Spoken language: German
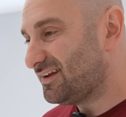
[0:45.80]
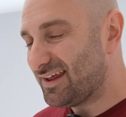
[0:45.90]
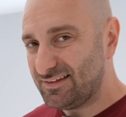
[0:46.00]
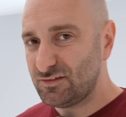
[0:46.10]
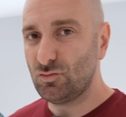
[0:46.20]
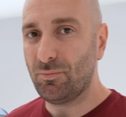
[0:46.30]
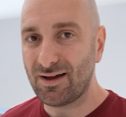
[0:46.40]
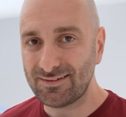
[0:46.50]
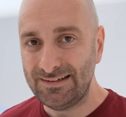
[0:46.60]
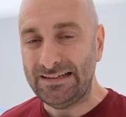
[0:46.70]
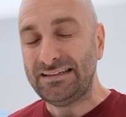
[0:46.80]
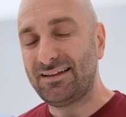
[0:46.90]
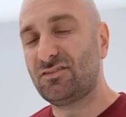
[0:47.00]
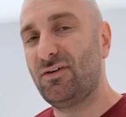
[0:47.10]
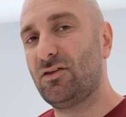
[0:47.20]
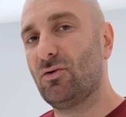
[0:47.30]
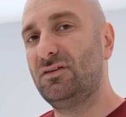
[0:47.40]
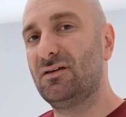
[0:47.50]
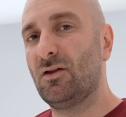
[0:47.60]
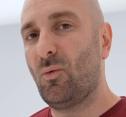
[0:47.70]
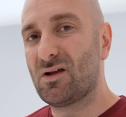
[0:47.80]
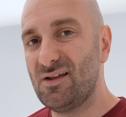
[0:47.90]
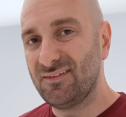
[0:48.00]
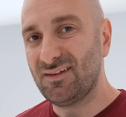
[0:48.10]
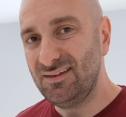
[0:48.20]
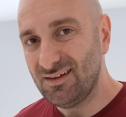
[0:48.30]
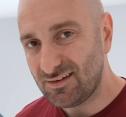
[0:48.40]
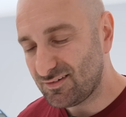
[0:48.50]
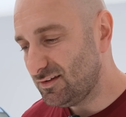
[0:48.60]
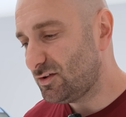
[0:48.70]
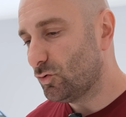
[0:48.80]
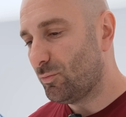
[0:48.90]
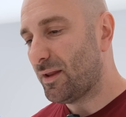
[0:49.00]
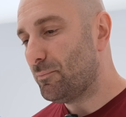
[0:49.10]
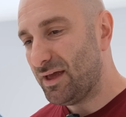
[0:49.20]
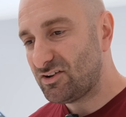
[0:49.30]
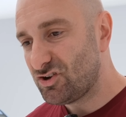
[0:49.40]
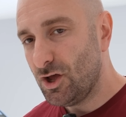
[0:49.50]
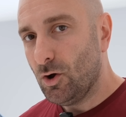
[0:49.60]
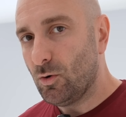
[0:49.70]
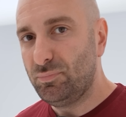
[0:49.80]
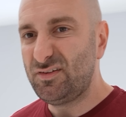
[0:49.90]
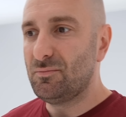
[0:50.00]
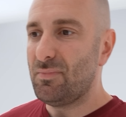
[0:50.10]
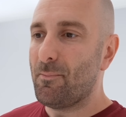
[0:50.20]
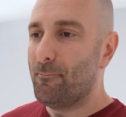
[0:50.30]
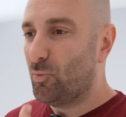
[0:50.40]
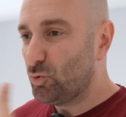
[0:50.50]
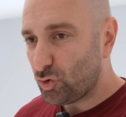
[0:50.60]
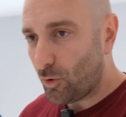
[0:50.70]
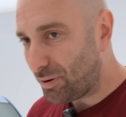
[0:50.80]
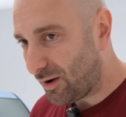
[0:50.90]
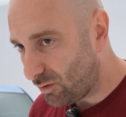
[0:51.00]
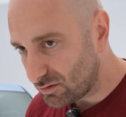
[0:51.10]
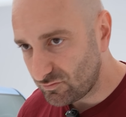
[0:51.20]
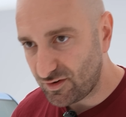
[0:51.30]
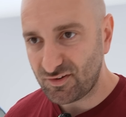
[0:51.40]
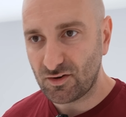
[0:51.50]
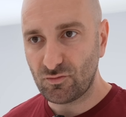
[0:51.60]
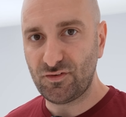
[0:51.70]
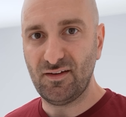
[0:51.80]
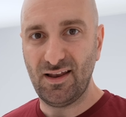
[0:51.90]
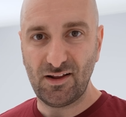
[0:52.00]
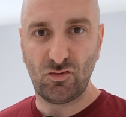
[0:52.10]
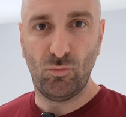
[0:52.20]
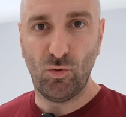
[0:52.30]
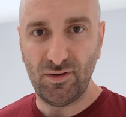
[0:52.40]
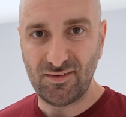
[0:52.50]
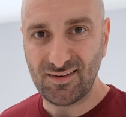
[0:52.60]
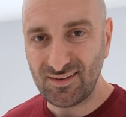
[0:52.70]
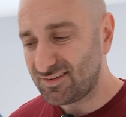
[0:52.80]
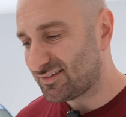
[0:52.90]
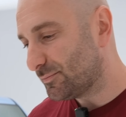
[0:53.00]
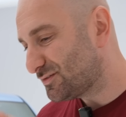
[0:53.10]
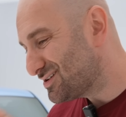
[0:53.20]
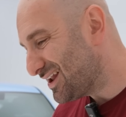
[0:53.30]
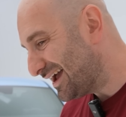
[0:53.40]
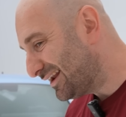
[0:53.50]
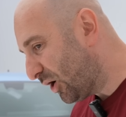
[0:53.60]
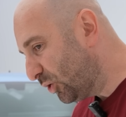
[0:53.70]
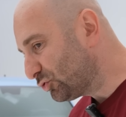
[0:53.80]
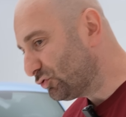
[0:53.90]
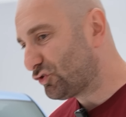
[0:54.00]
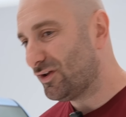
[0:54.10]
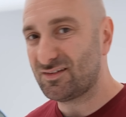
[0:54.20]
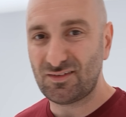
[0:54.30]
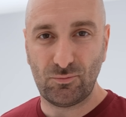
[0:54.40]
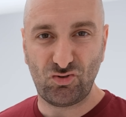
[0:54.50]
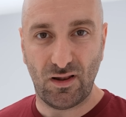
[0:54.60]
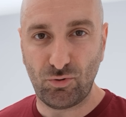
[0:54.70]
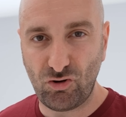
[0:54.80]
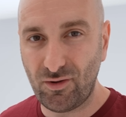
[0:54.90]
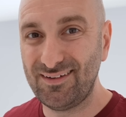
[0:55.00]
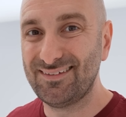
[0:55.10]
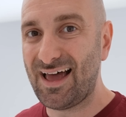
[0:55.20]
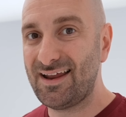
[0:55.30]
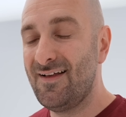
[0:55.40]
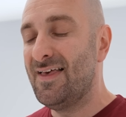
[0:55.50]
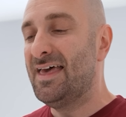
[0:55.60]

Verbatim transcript: einen N zu machen, das werde ich euch hier genau erklären. Denn hier geht es nicht nur um ein Badge und ein bisschen mehr Motorpower, so wie das halt oft in der Elektromobilität ist. Selbst kleine Autos können extrem schnell beschleunigen. Nein,